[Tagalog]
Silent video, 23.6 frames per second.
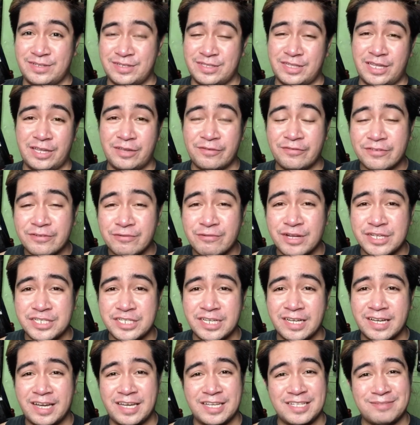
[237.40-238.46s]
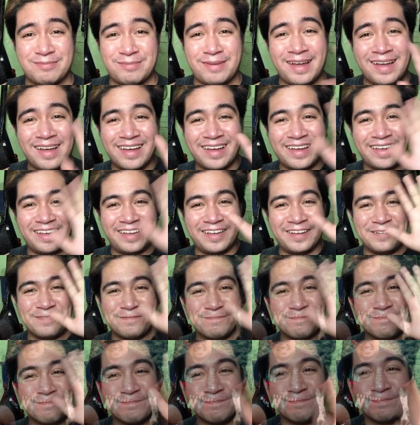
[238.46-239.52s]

Thank you for watching, guys. Bye!